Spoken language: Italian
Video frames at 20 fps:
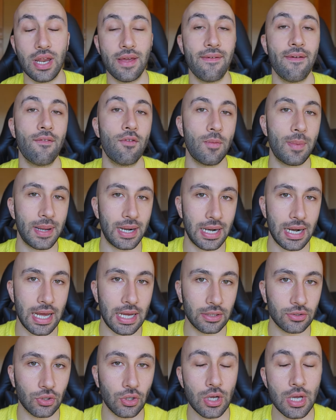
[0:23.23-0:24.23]
ne avevo
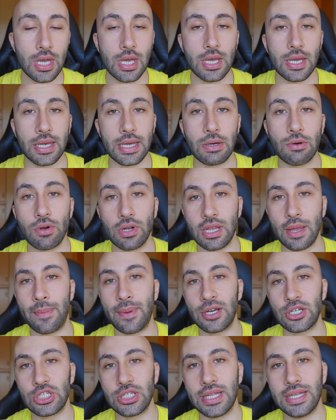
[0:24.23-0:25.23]
parlato in uno dei
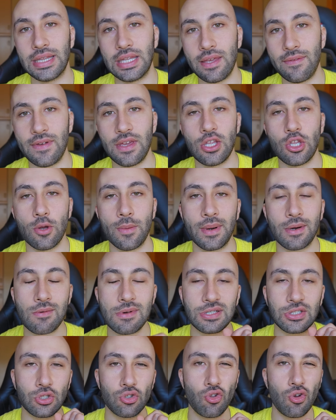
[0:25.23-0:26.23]
precedenti video, per
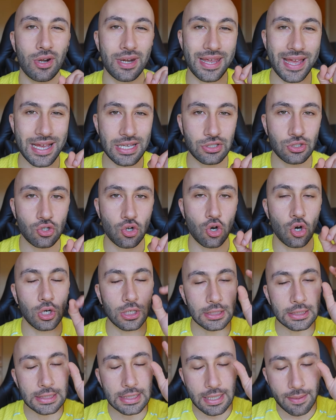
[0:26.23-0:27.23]
questo non riesco